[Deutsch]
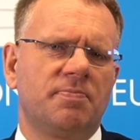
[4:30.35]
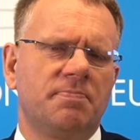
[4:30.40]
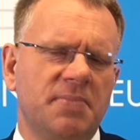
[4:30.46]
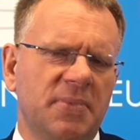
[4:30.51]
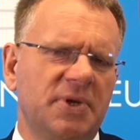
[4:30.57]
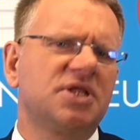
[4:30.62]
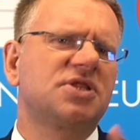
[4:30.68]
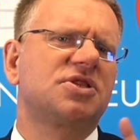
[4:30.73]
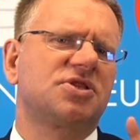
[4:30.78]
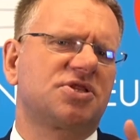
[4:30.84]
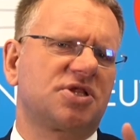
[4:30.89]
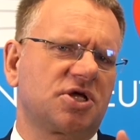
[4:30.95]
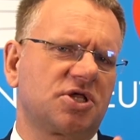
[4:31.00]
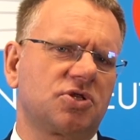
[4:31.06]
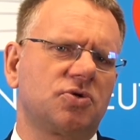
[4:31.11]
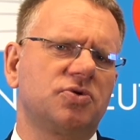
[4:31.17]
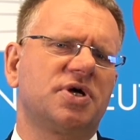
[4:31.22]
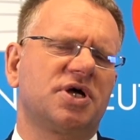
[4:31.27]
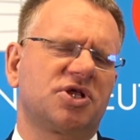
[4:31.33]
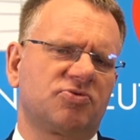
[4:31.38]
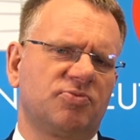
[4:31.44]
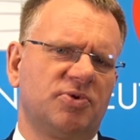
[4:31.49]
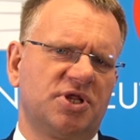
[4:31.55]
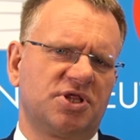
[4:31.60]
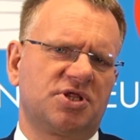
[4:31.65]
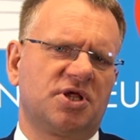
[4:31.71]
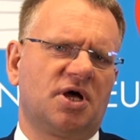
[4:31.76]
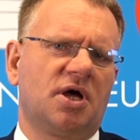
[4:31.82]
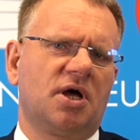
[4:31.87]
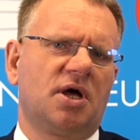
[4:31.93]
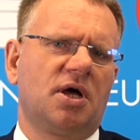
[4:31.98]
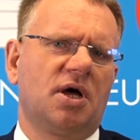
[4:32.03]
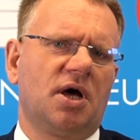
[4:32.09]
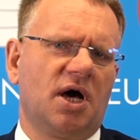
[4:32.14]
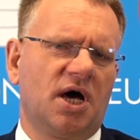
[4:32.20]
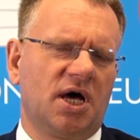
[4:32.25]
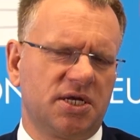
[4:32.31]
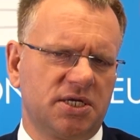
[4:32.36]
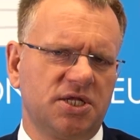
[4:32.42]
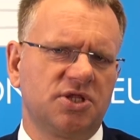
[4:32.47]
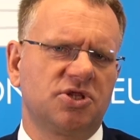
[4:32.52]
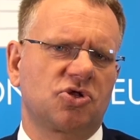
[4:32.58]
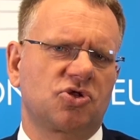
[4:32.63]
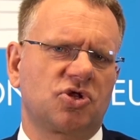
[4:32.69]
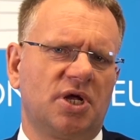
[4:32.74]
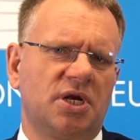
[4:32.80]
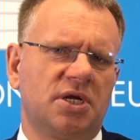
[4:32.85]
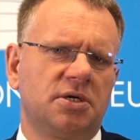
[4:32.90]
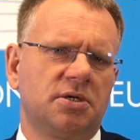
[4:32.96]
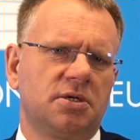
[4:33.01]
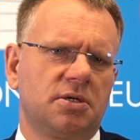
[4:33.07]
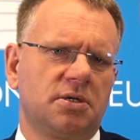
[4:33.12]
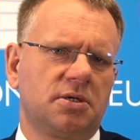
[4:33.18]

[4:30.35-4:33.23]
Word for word: mindestens der Gesundheitsminister an dieser Stelle,